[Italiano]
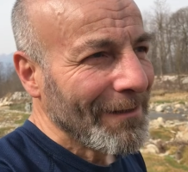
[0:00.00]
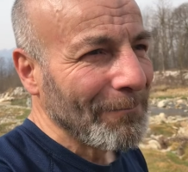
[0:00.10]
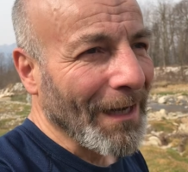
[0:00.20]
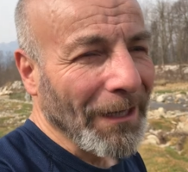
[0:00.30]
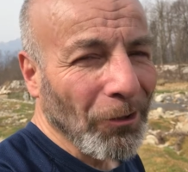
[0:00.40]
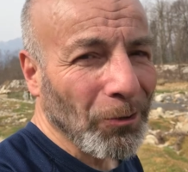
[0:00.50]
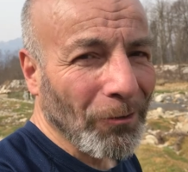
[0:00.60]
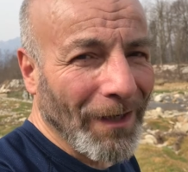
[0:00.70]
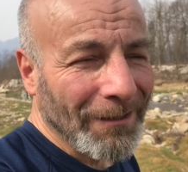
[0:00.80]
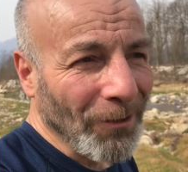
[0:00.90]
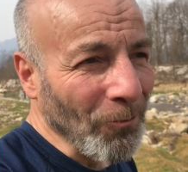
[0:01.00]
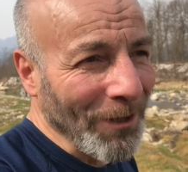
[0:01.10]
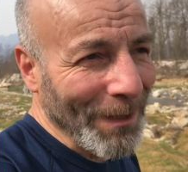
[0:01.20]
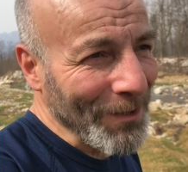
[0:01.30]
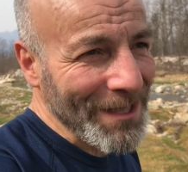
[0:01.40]
Ma ne ho trovata
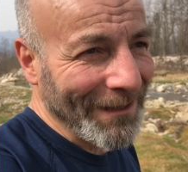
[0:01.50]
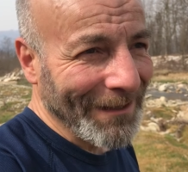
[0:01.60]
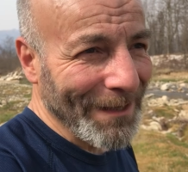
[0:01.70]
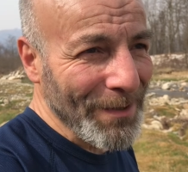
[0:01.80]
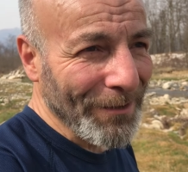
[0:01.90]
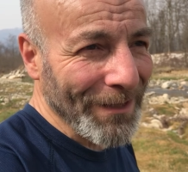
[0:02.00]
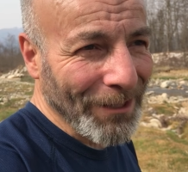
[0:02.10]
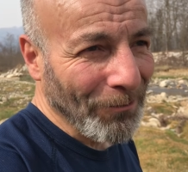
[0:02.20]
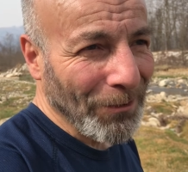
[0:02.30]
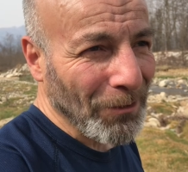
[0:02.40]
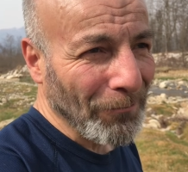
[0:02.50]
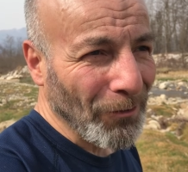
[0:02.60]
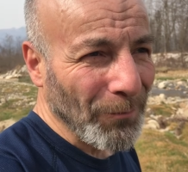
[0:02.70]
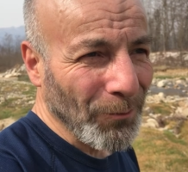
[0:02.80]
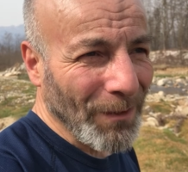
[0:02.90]
una e mi sa che nella mia vita non ne
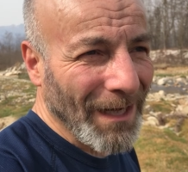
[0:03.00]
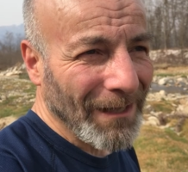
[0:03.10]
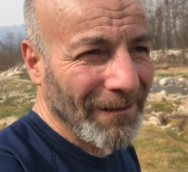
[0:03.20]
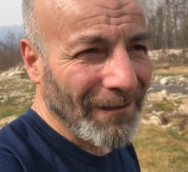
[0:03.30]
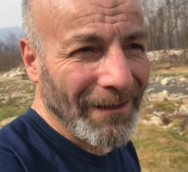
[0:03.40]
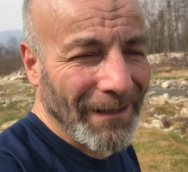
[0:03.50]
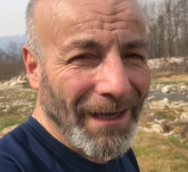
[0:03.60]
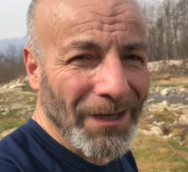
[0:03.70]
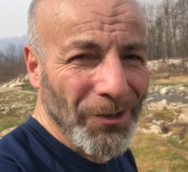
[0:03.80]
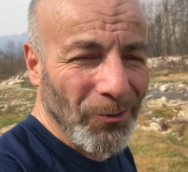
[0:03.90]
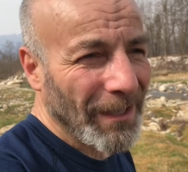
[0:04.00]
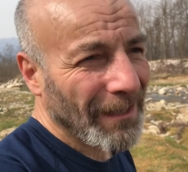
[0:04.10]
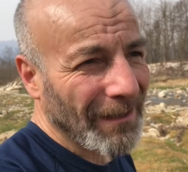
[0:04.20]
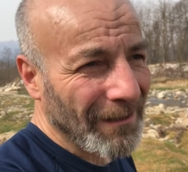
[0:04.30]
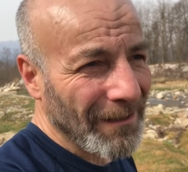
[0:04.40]
troverò più un'altra. L'arcangelo
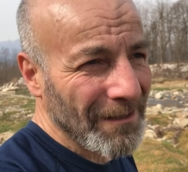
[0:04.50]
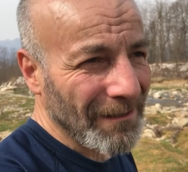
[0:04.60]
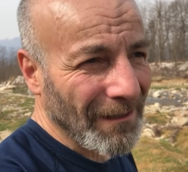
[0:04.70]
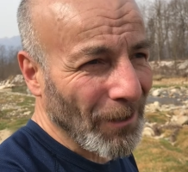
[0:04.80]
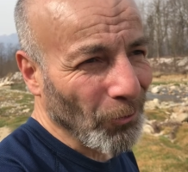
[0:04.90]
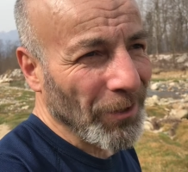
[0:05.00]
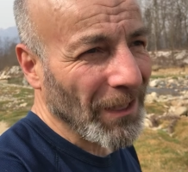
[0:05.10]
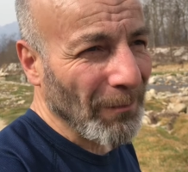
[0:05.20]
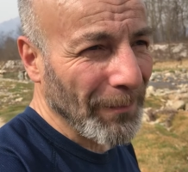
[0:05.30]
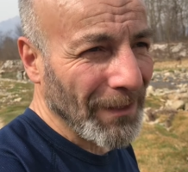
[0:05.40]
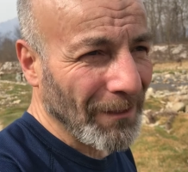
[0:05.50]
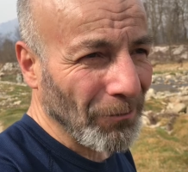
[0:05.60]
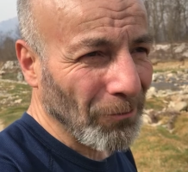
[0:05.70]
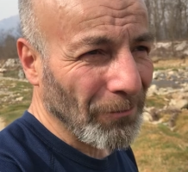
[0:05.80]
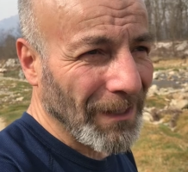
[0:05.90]
è e resterà l'unica pepita che
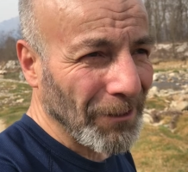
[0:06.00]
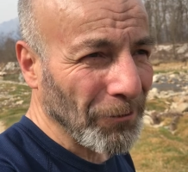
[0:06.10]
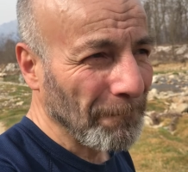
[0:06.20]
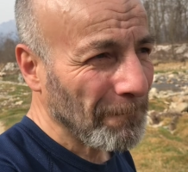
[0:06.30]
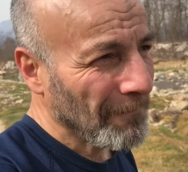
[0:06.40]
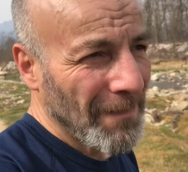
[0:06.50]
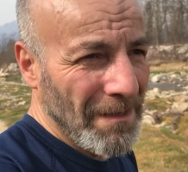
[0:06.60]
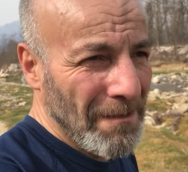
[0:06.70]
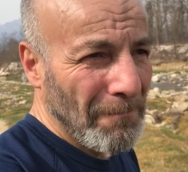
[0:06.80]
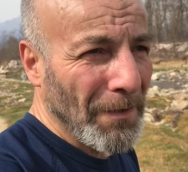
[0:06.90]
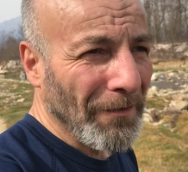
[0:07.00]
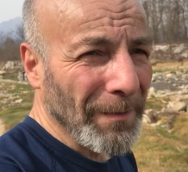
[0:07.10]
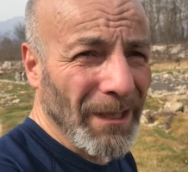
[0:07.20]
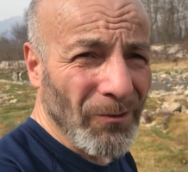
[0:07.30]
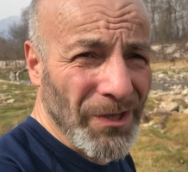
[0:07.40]
ho trovato. Ma va
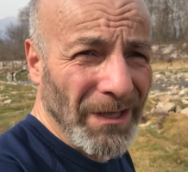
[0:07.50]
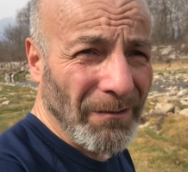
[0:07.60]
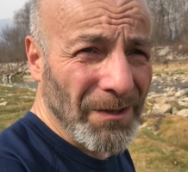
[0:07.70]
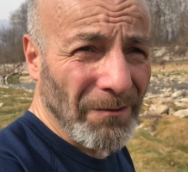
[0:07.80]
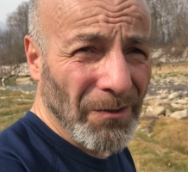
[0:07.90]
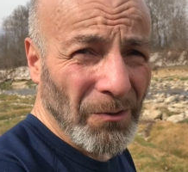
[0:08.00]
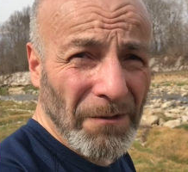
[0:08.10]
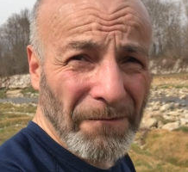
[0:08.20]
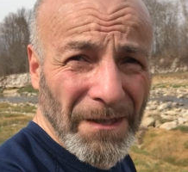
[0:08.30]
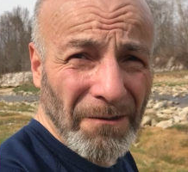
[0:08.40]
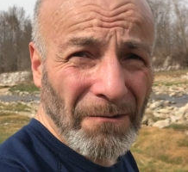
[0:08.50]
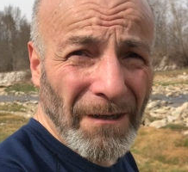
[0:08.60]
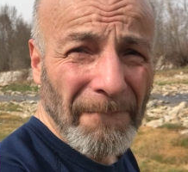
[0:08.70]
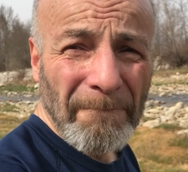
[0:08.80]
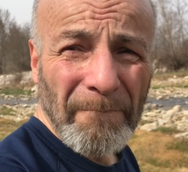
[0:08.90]
bene così, è una questione di
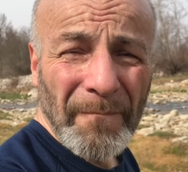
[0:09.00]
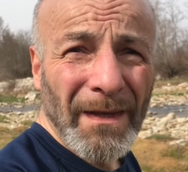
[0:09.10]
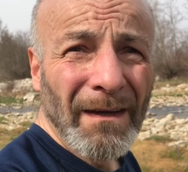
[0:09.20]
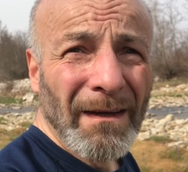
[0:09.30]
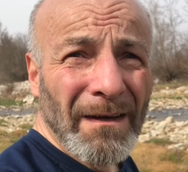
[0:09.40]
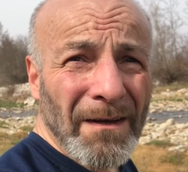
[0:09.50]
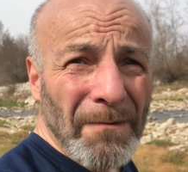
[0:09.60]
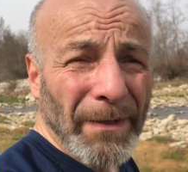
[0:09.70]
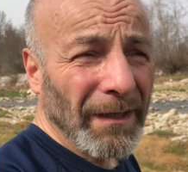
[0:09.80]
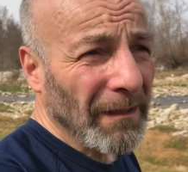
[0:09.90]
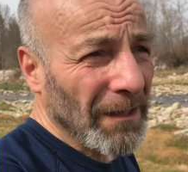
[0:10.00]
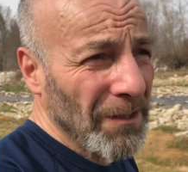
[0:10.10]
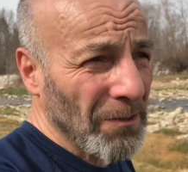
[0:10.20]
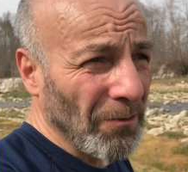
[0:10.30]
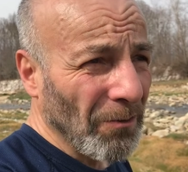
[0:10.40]
soddisfazione per il
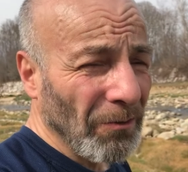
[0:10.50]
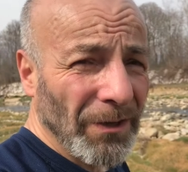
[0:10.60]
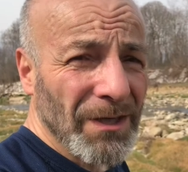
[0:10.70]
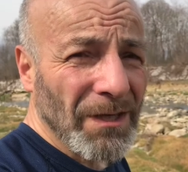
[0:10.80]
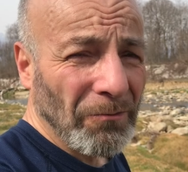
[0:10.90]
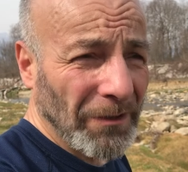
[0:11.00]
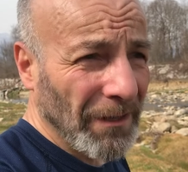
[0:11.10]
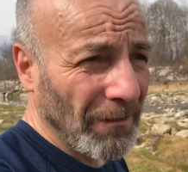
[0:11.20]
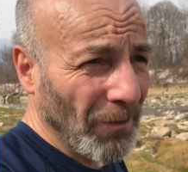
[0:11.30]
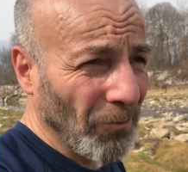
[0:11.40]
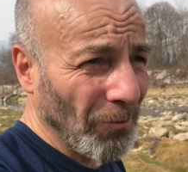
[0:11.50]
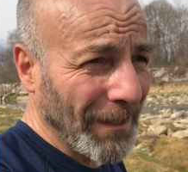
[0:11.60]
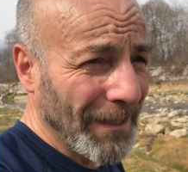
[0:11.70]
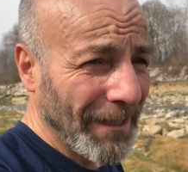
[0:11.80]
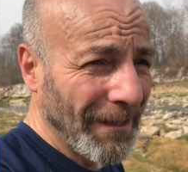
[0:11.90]
resto chi si accontenta
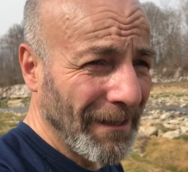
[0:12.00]
gode.